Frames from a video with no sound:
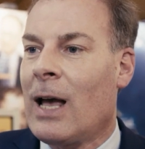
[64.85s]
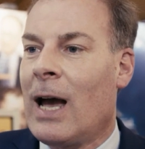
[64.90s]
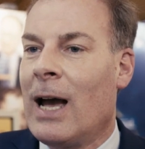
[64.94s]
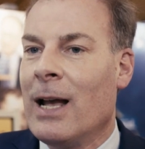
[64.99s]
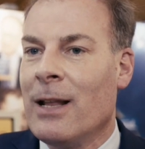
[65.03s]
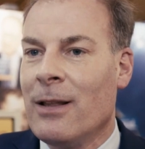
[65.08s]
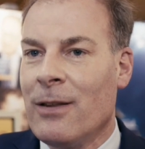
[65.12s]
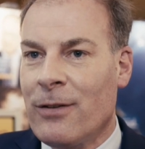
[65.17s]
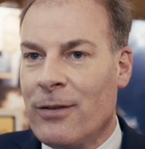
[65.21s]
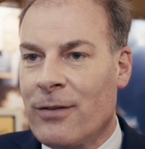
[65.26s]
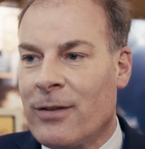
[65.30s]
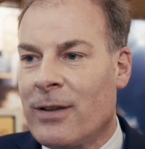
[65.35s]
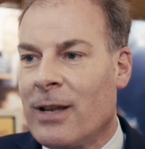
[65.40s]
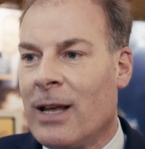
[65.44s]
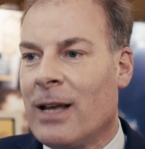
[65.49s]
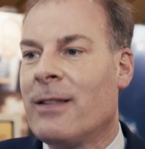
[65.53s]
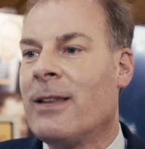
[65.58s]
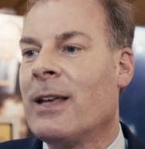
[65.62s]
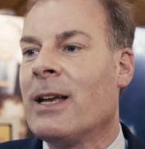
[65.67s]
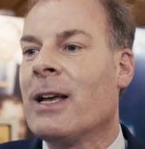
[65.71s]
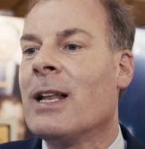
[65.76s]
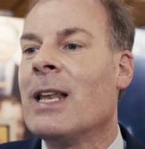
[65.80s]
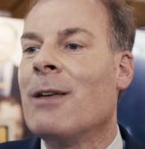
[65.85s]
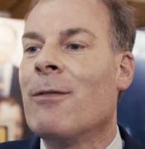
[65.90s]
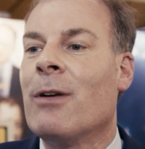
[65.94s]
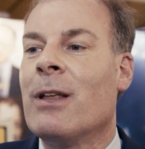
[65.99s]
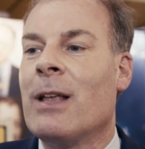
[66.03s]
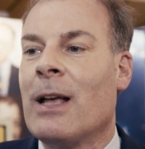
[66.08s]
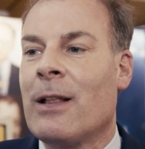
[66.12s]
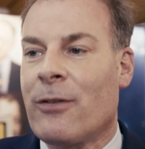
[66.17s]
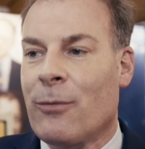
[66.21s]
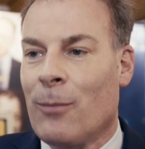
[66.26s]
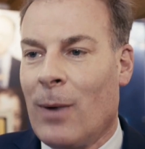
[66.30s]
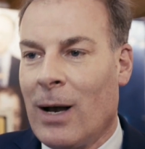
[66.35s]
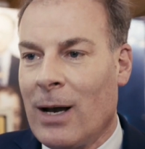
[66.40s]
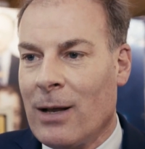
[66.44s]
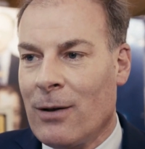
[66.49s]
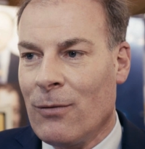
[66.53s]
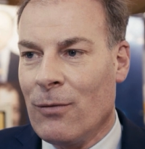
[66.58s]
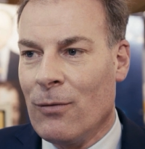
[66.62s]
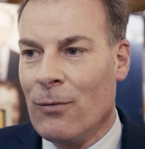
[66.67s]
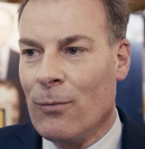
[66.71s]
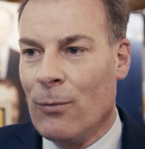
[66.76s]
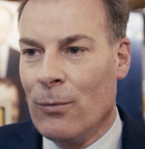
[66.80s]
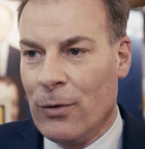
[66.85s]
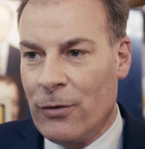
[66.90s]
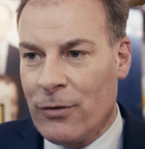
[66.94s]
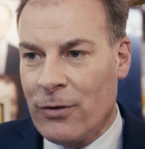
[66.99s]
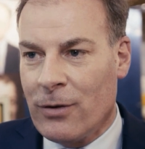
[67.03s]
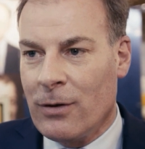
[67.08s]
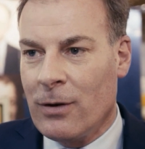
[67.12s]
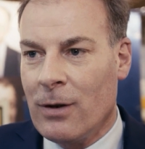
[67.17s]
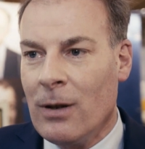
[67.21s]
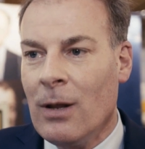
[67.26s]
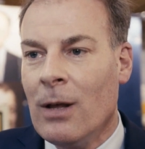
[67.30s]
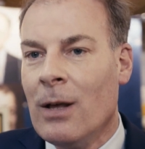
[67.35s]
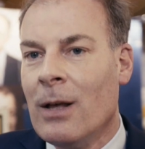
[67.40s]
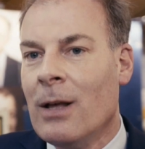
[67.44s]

Eines der Dinge, die wir jetzt machen müssen,